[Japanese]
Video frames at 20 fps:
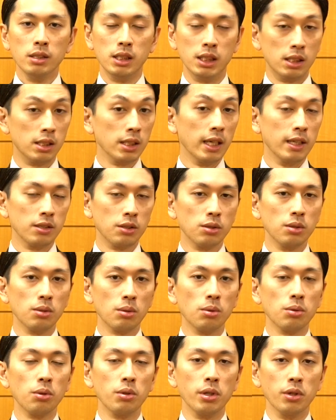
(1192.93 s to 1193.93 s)
実現する
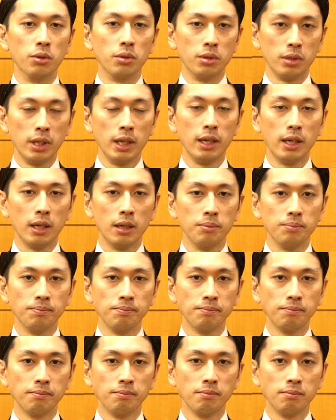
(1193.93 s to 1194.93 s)
ことによって、
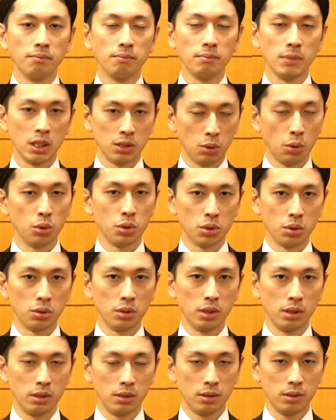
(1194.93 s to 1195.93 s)
まあ、当初
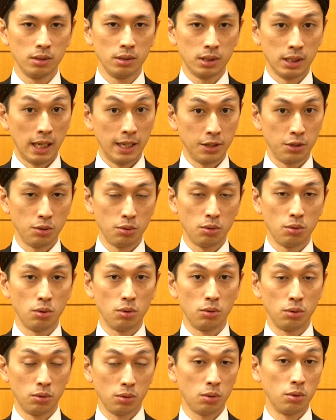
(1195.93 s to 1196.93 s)
最初の
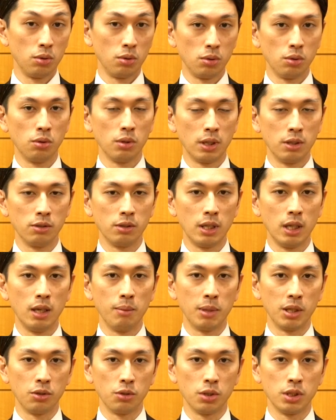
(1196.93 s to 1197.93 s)
このこの動画の
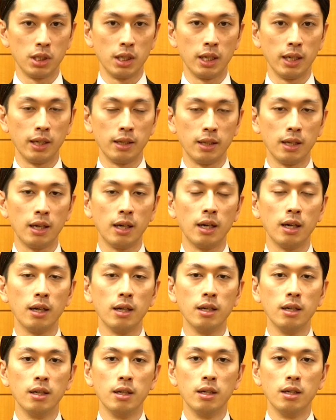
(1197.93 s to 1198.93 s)
テーマとして挙げた
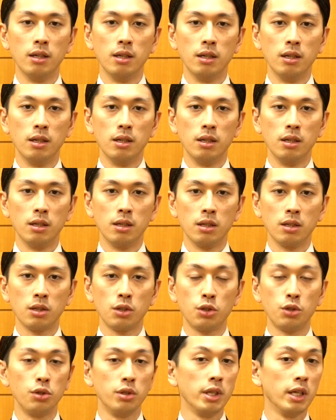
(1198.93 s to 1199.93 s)

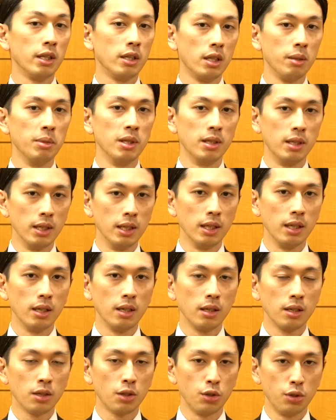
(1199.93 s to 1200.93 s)
クリエイティビティ
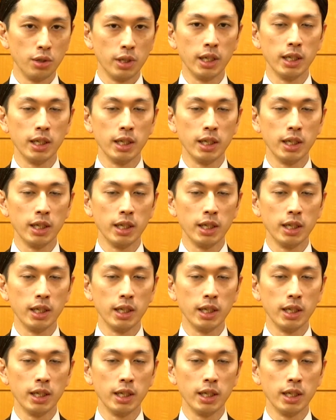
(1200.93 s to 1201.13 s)
ク